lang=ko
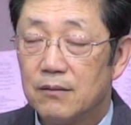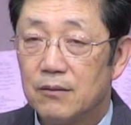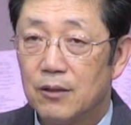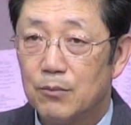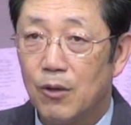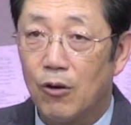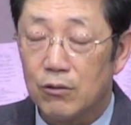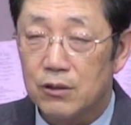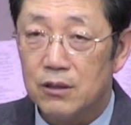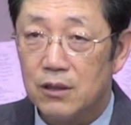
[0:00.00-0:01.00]
여러분
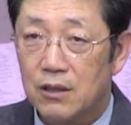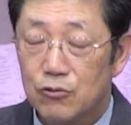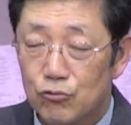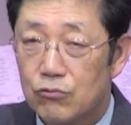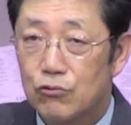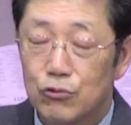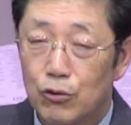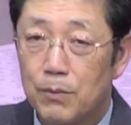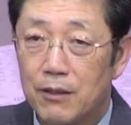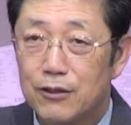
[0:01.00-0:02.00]
어른이니까
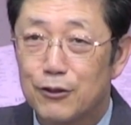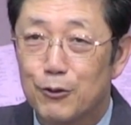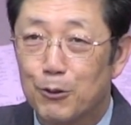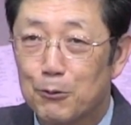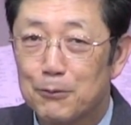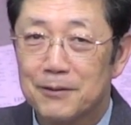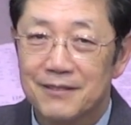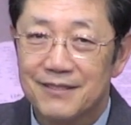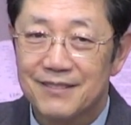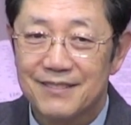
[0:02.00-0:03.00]
주워박을 수도 없고
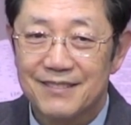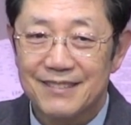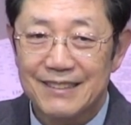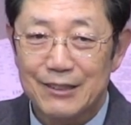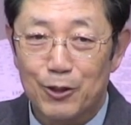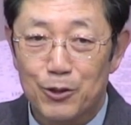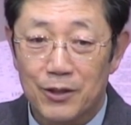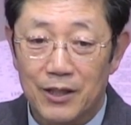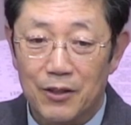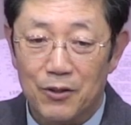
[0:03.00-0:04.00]
그
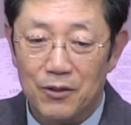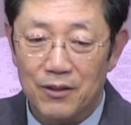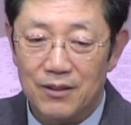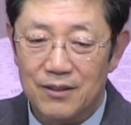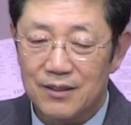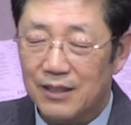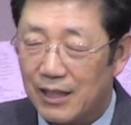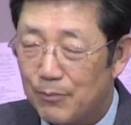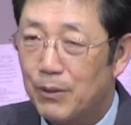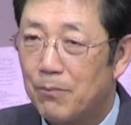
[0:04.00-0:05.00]
어떻게 요
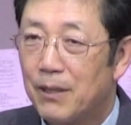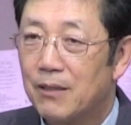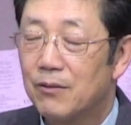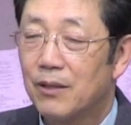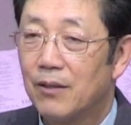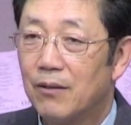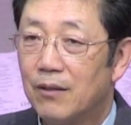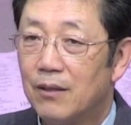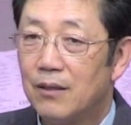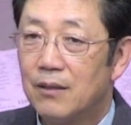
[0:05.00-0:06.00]
답답한 거예요.
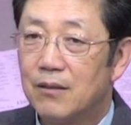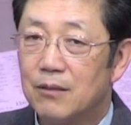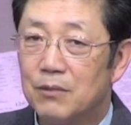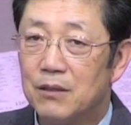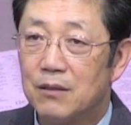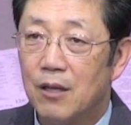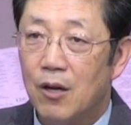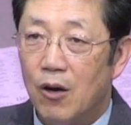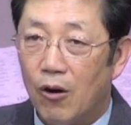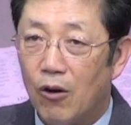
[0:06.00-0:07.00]
그러면
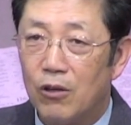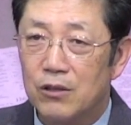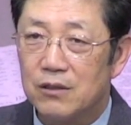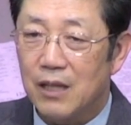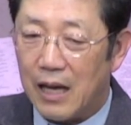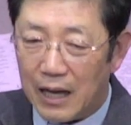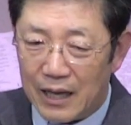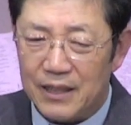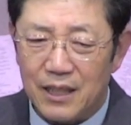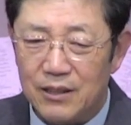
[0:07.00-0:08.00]
어른
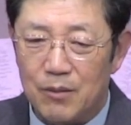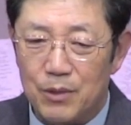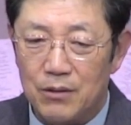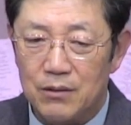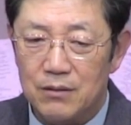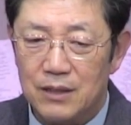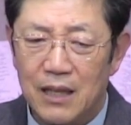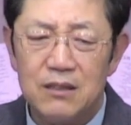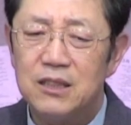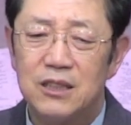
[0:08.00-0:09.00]
아이가 되면
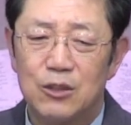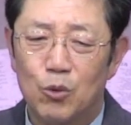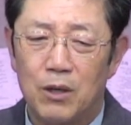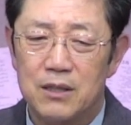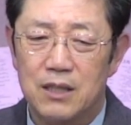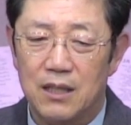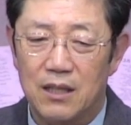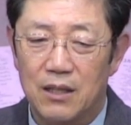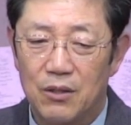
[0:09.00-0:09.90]
상식이 통하지 않아요.